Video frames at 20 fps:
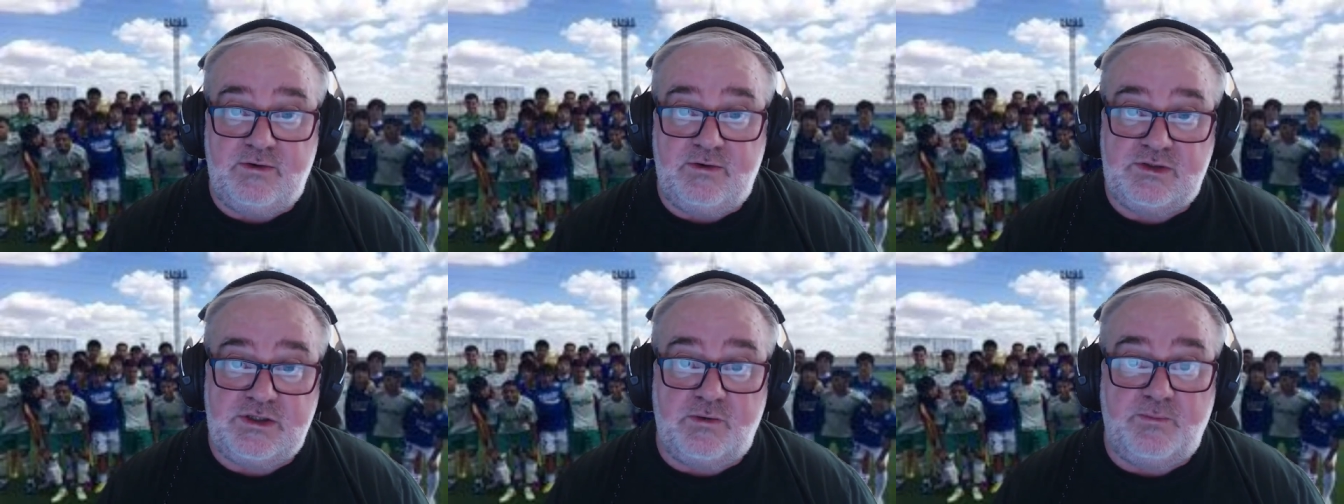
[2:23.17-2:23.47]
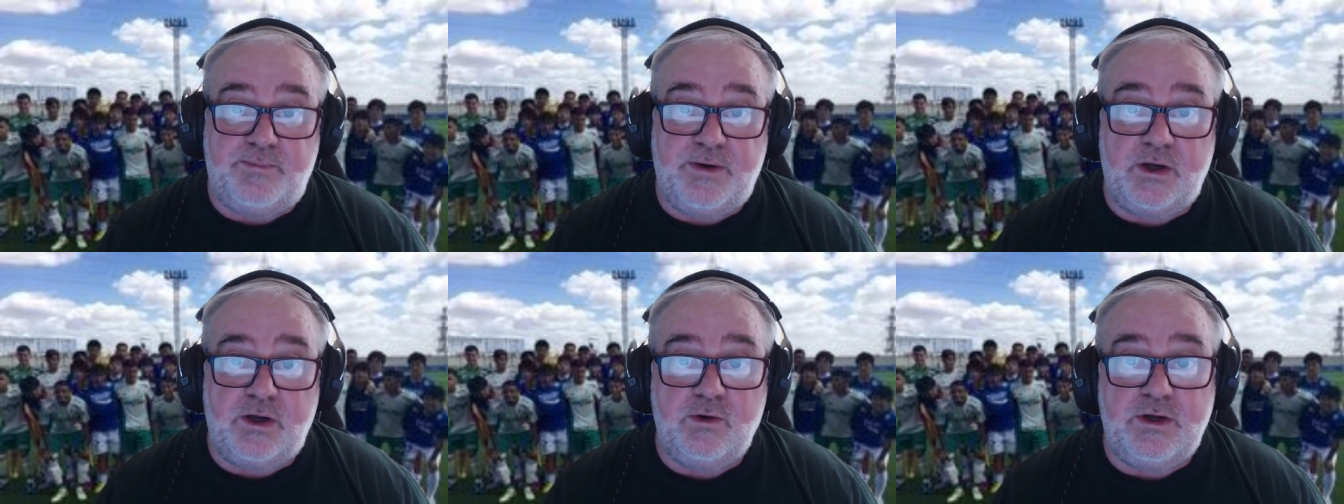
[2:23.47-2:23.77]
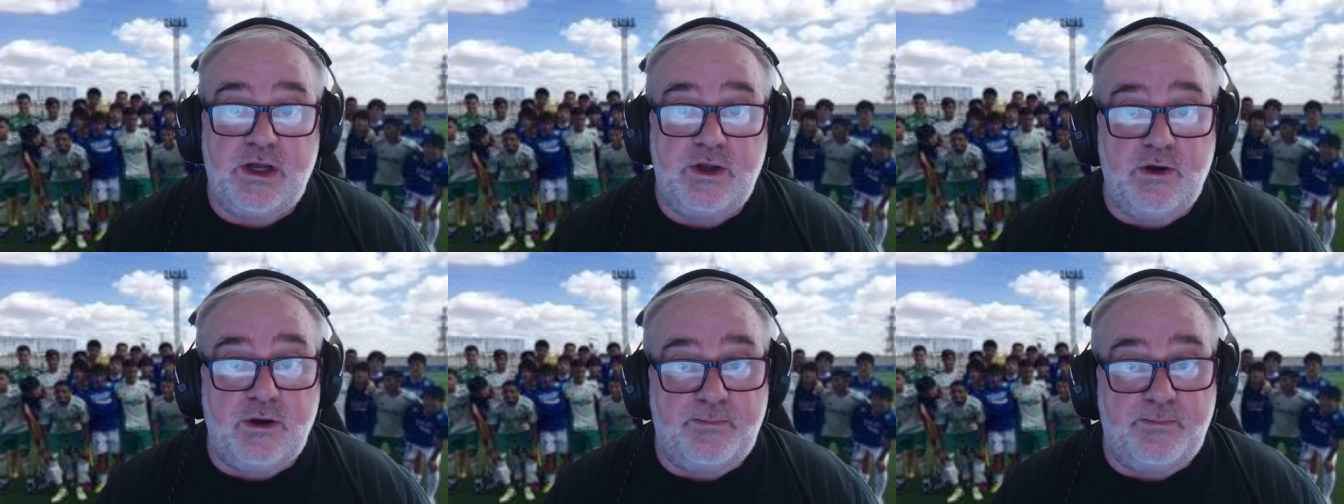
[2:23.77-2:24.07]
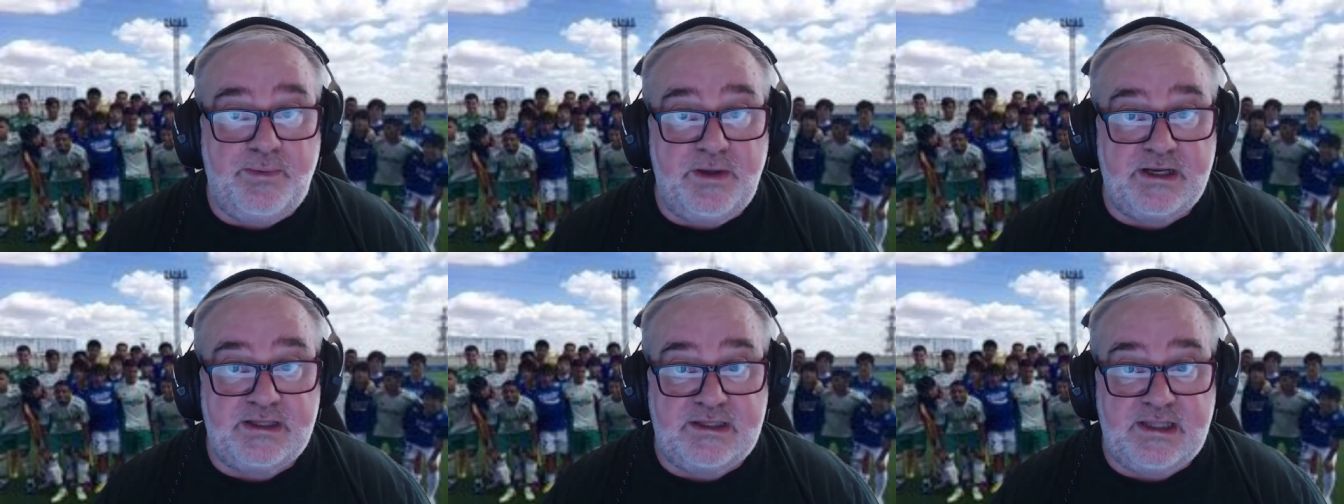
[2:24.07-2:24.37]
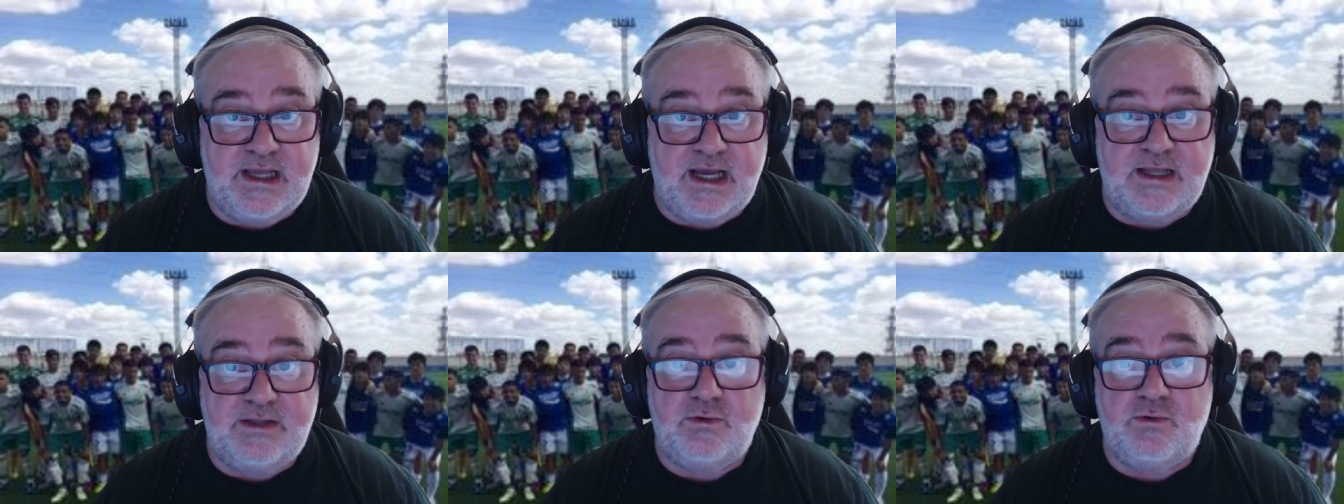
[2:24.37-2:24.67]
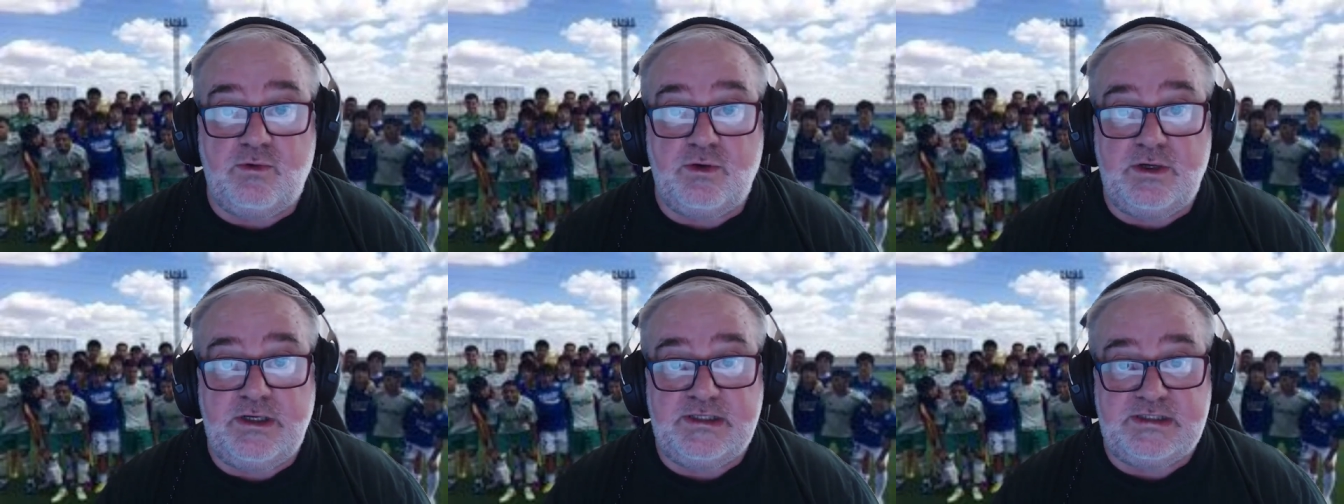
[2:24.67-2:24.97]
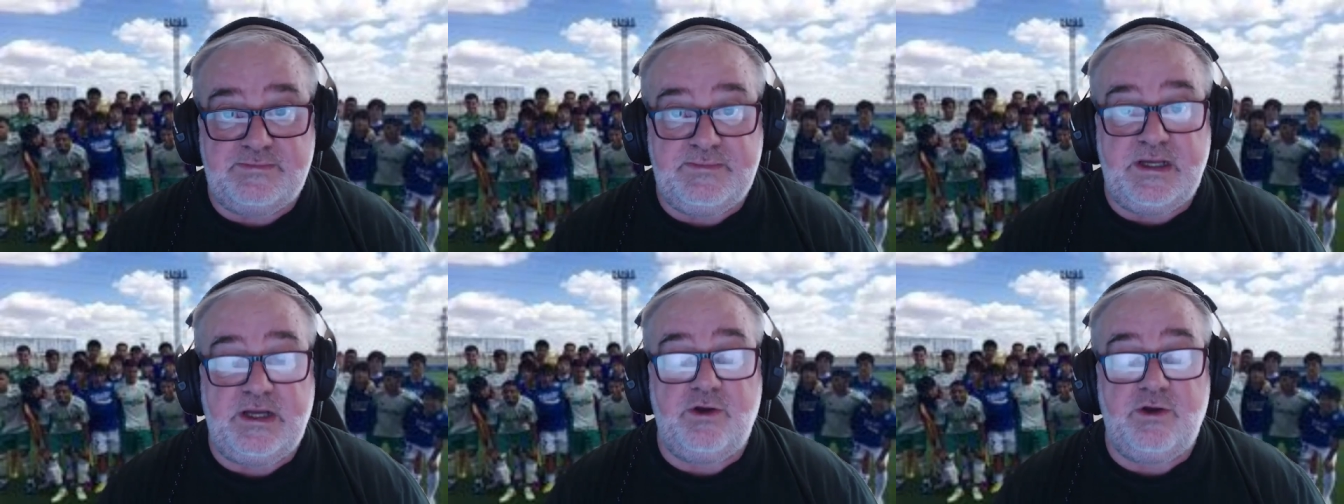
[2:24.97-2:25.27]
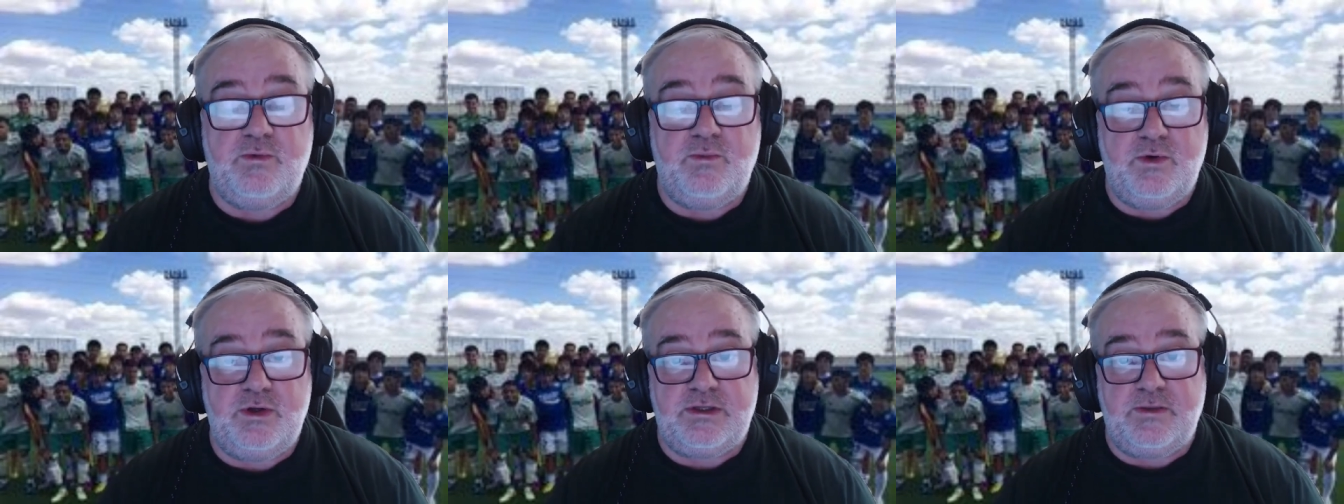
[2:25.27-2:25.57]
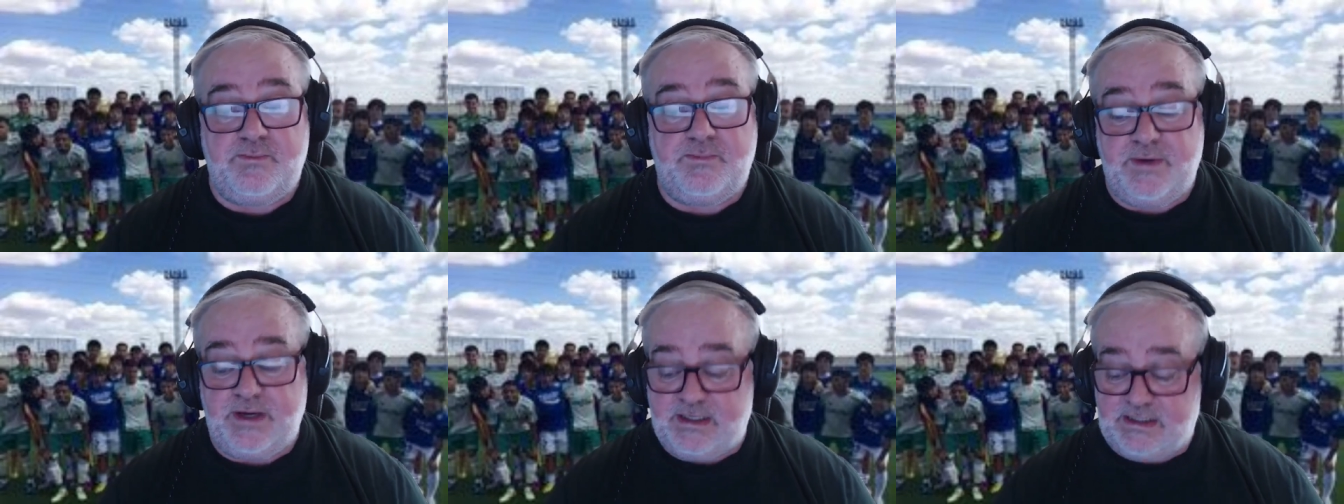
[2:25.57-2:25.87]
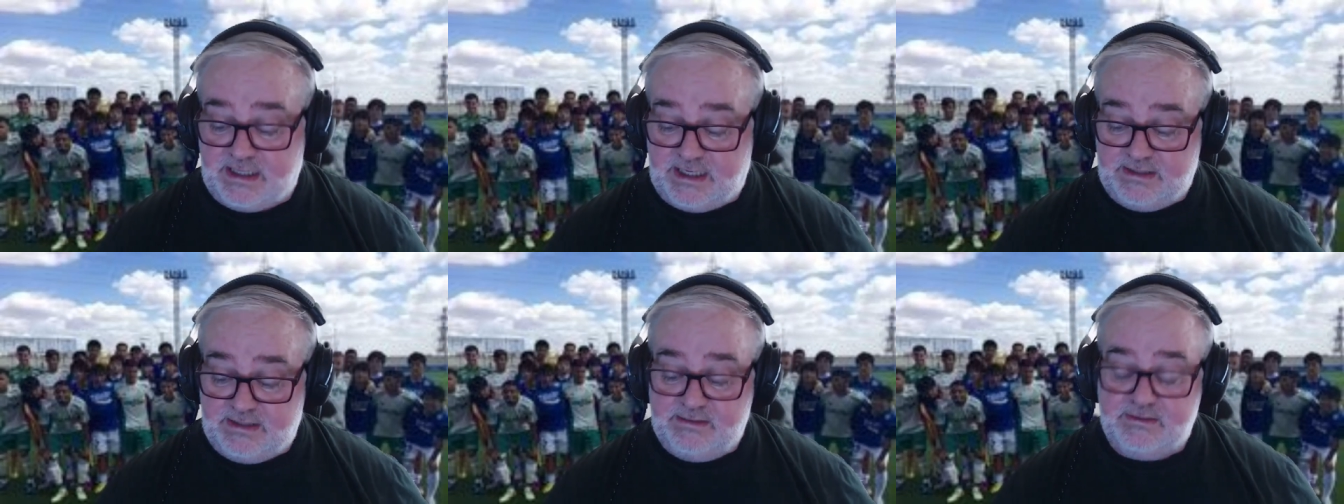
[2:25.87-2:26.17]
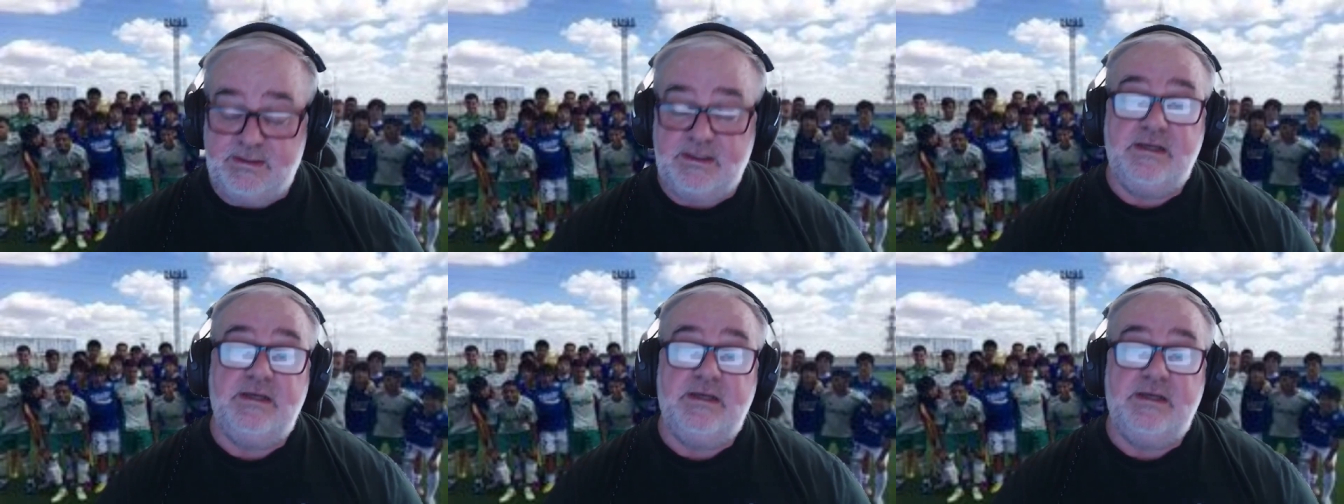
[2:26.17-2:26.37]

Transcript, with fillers: O São Paulo ganhou apertado e o Corinthians também ganhou muito apertado.